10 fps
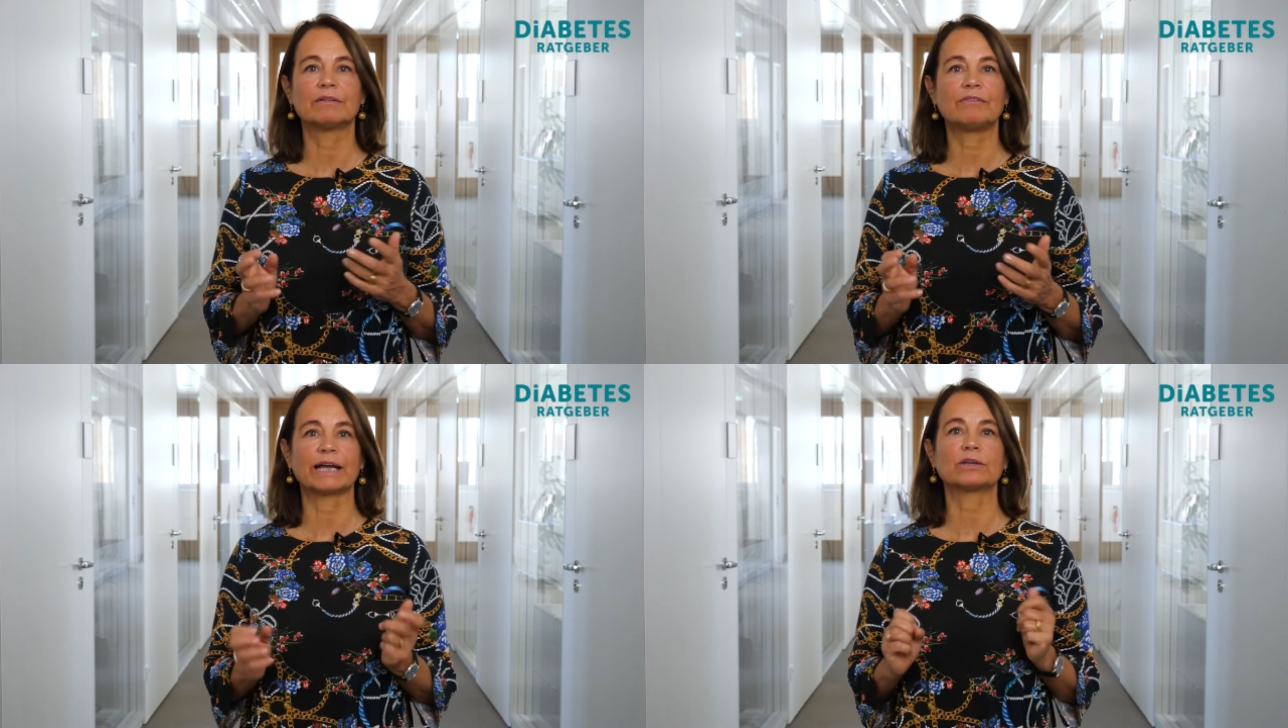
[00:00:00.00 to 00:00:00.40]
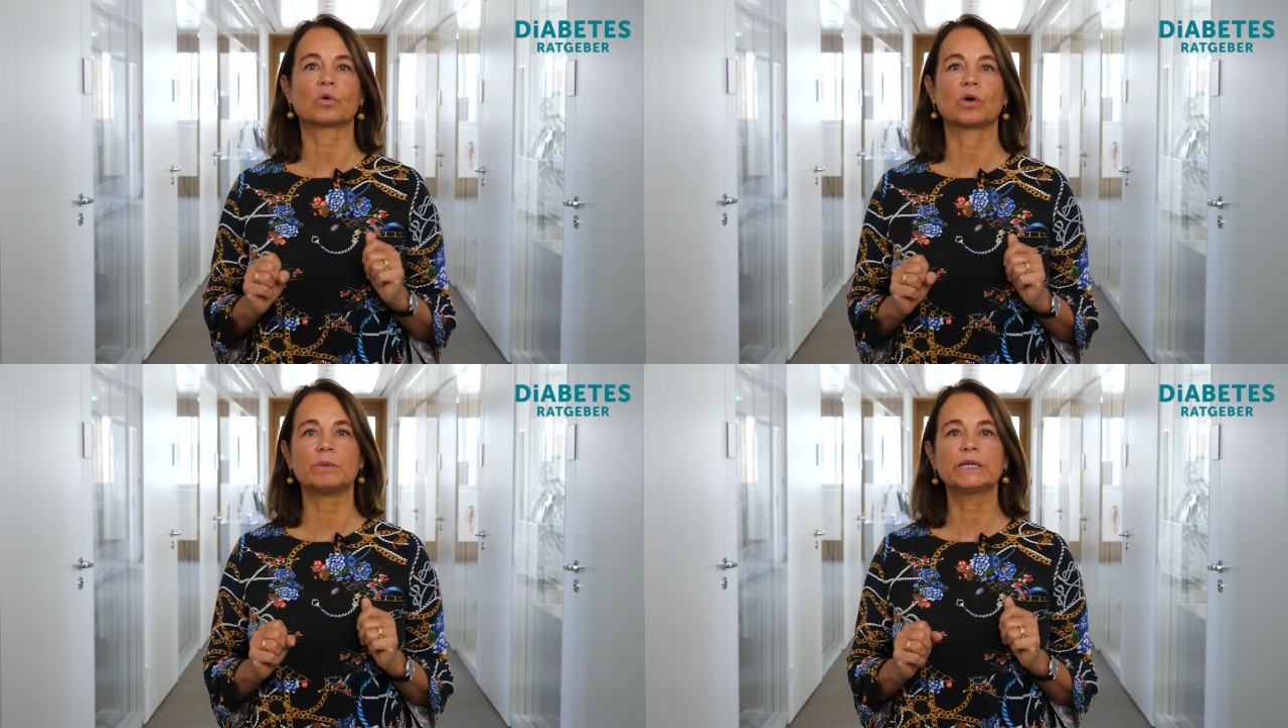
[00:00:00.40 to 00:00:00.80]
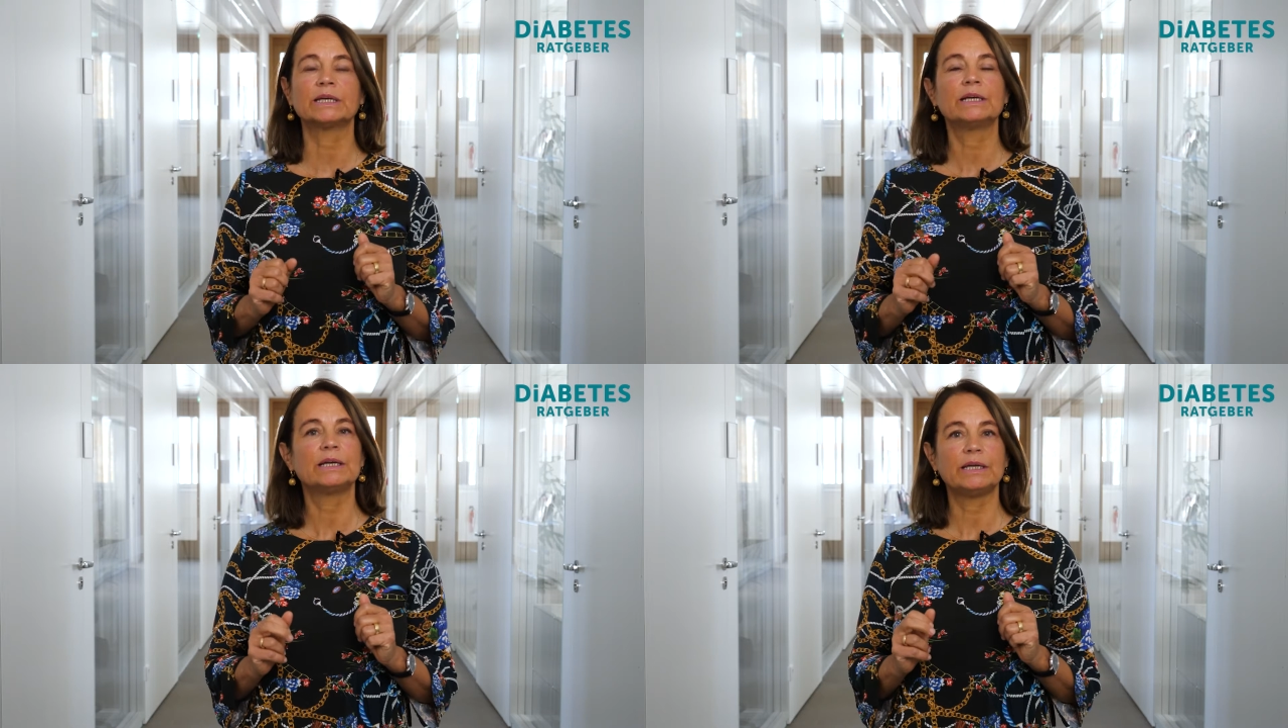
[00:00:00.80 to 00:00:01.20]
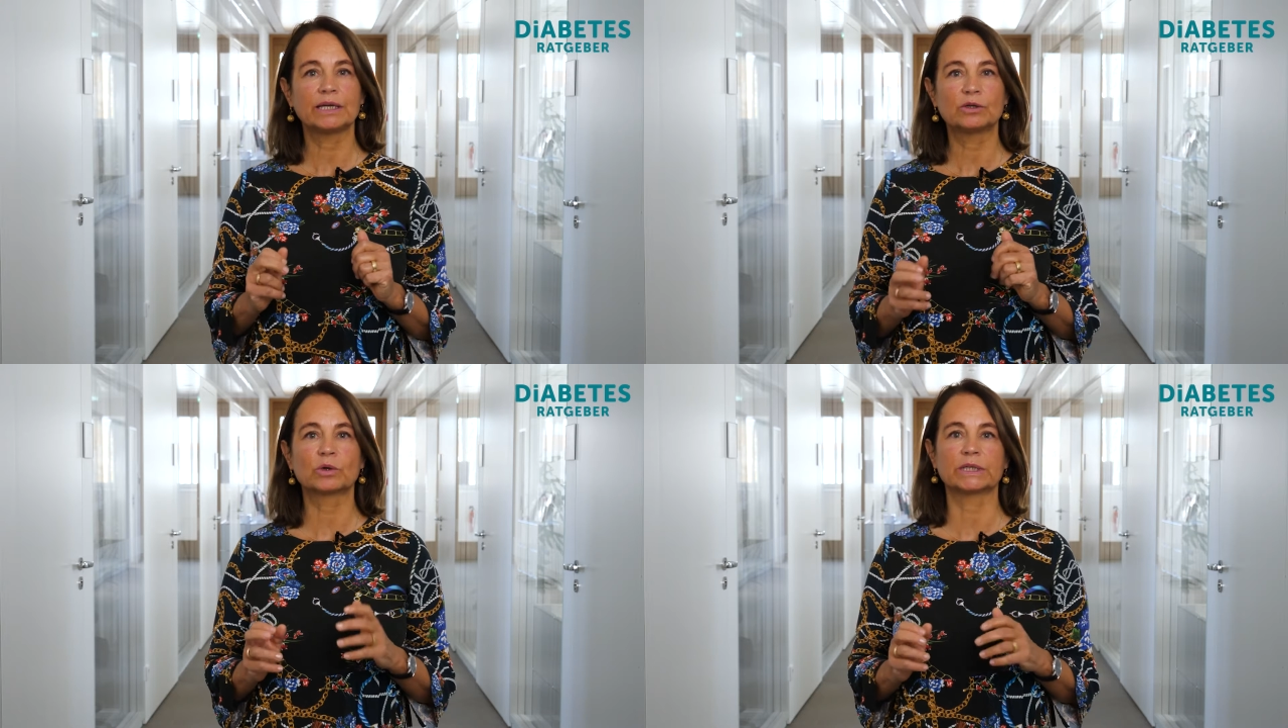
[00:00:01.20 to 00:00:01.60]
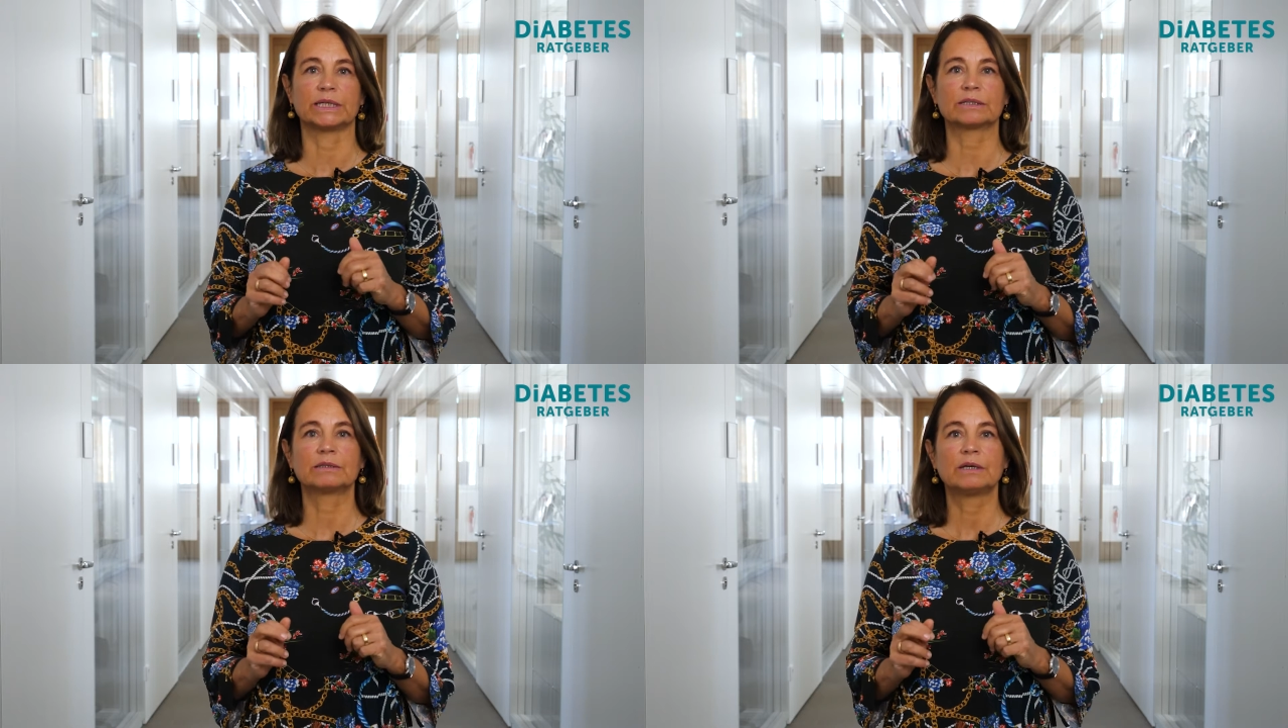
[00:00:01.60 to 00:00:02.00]
weiträumig
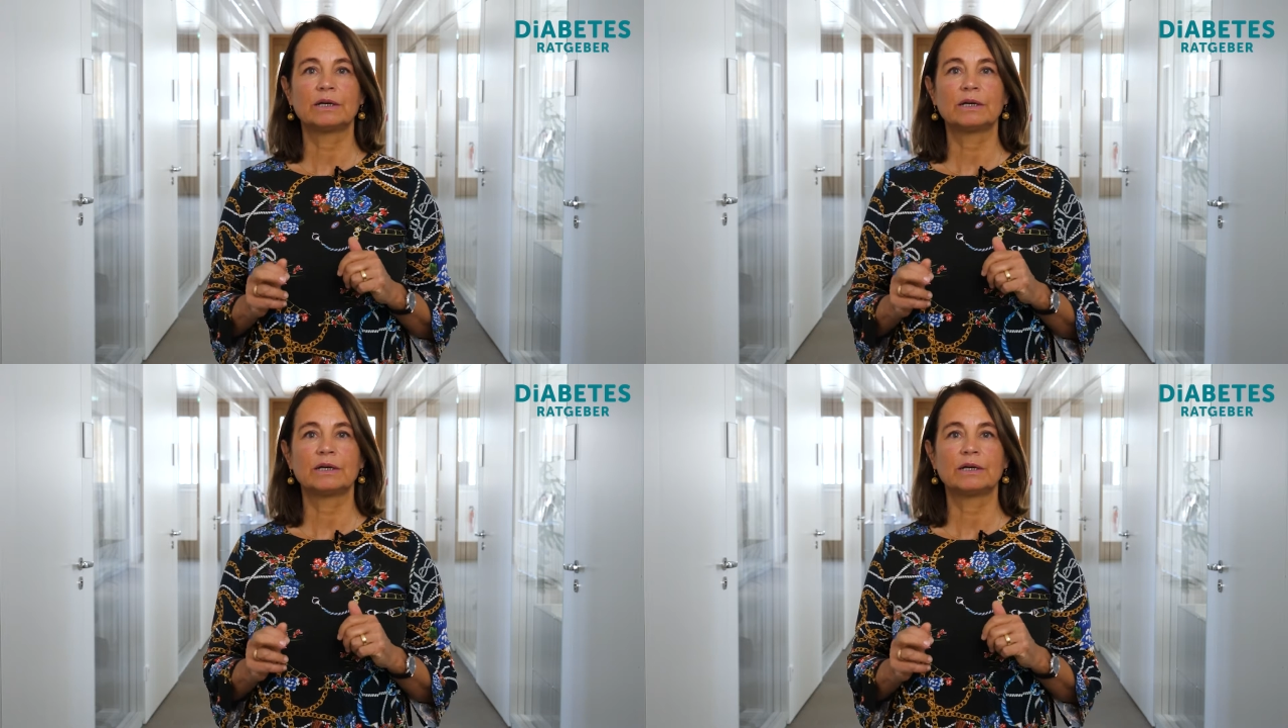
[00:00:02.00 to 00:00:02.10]
ignoriert.